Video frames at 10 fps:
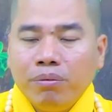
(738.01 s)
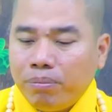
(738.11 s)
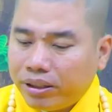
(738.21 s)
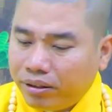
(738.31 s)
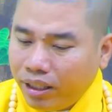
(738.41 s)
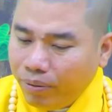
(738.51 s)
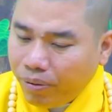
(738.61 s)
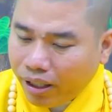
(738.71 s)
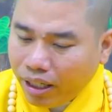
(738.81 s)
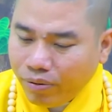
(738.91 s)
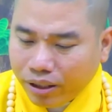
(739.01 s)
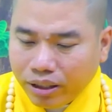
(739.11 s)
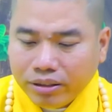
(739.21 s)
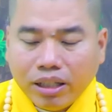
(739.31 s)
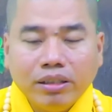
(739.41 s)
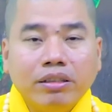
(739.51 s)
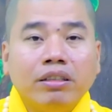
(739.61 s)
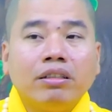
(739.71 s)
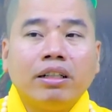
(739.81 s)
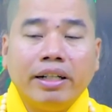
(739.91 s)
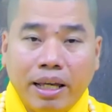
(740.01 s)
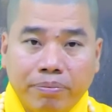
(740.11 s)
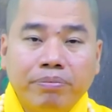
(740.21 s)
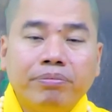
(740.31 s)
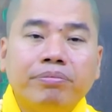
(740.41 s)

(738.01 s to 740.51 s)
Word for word: mà niệm Phật, lễ Phật từ từ đẹp.